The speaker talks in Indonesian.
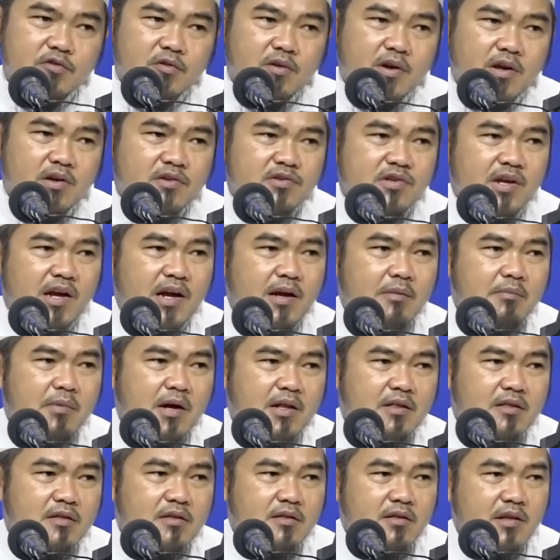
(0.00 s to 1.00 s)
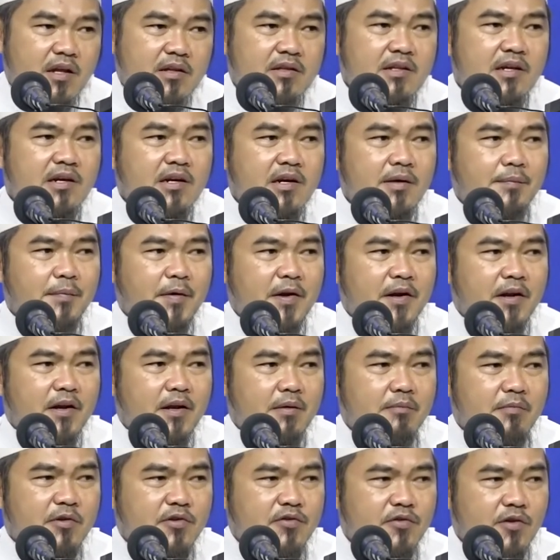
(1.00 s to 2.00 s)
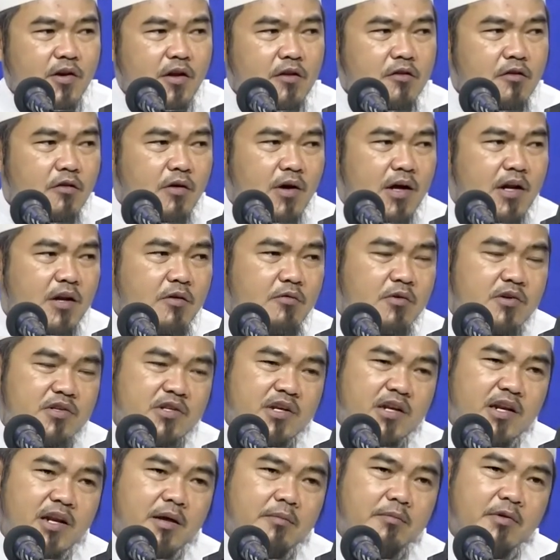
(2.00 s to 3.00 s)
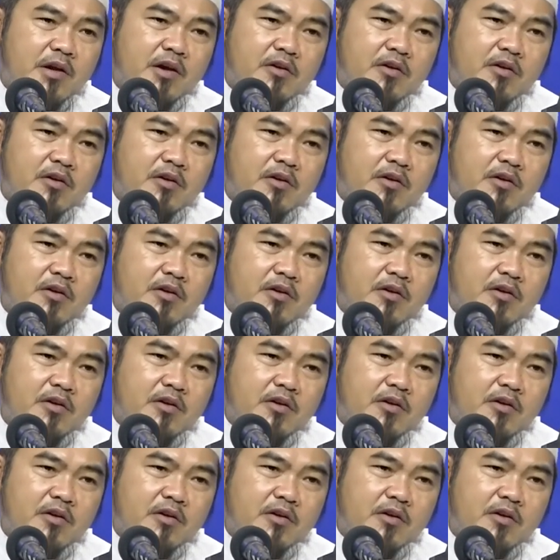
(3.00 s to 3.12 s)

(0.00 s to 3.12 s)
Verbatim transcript: seorang sahabat datang kepada Nabi Shallallahu Alaihi Wasallam,